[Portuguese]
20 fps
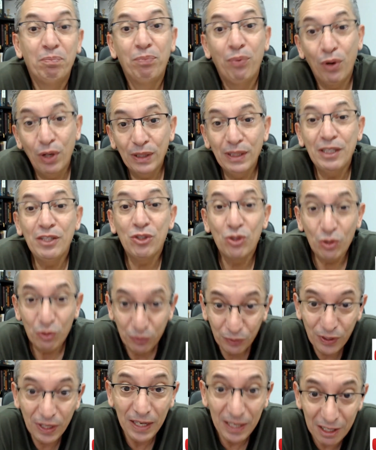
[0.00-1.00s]
podem
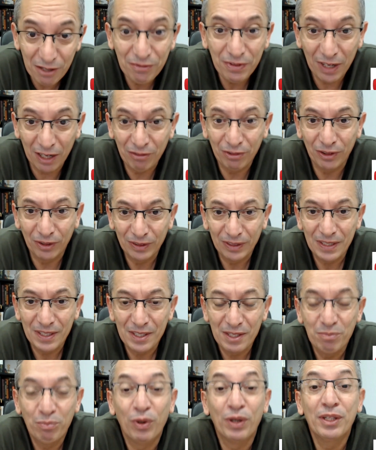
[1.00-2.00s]
sofrer reviravoltas,
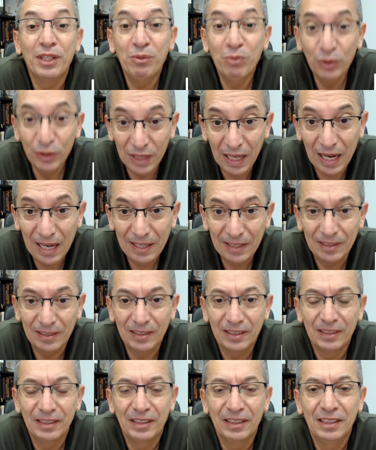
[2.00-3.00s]
podem mudar
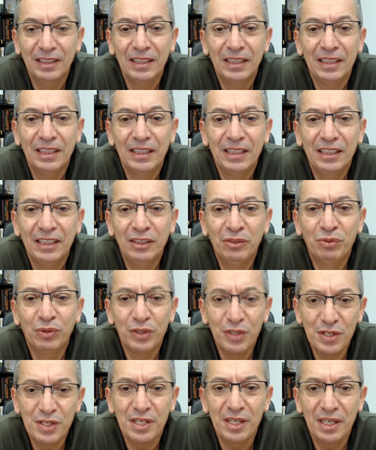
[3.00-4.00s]
e
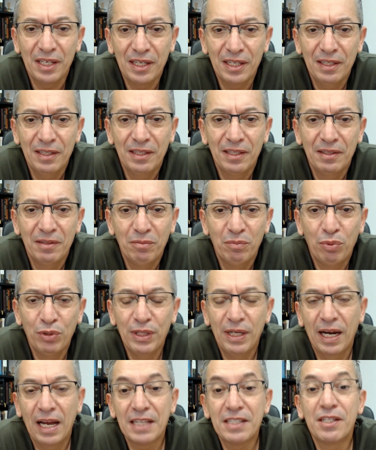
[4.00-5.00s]
você
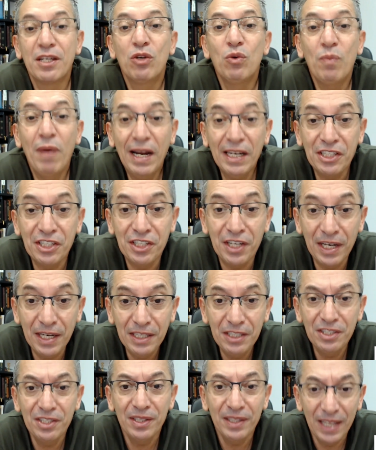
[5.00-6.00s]
poderá ser um
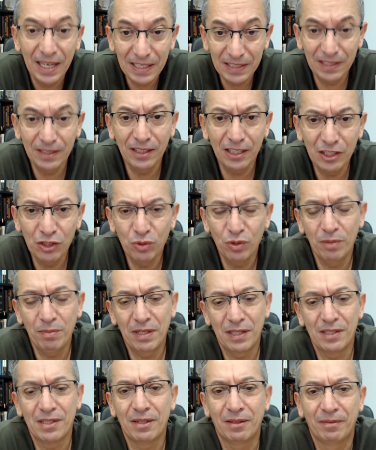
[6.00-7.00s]
agente dessa
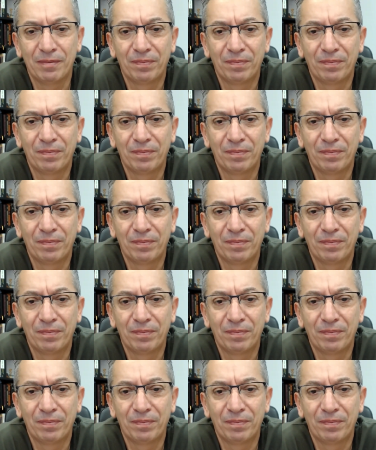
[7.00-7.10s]
transformação.